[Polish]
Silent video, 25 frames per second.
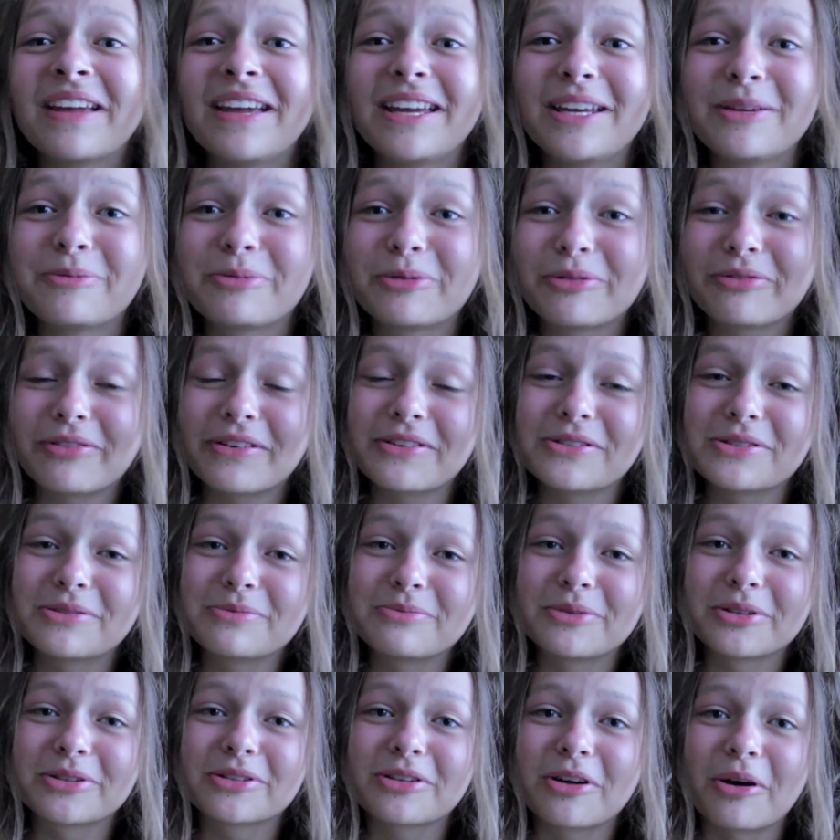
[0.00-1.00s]
i
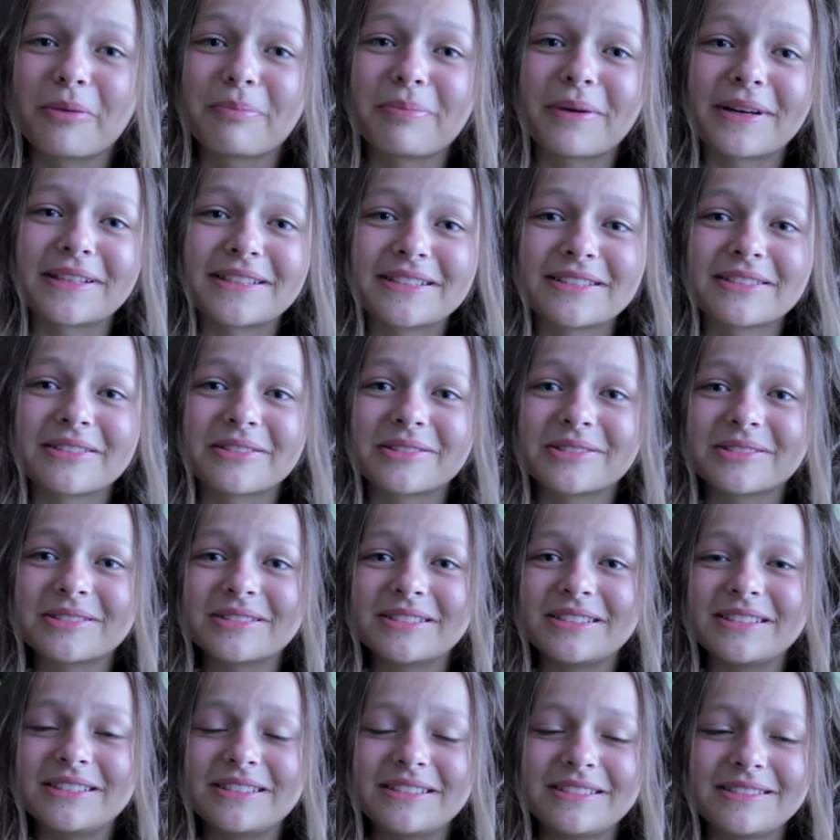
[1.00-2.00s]
próbowałyśmy odkopać to
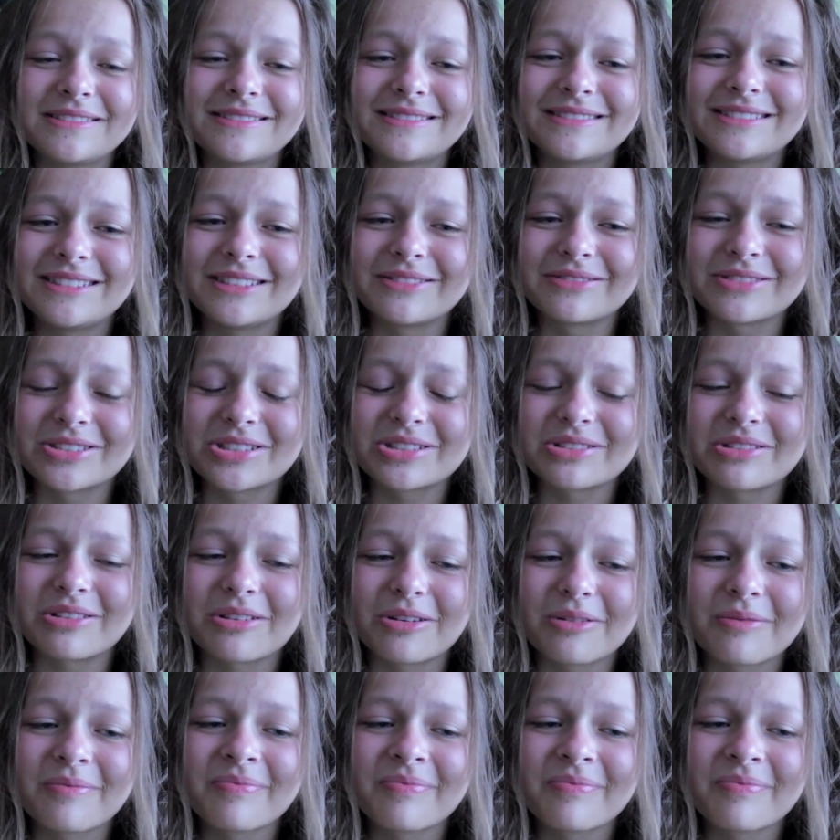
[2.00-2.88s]
i nie wyszło.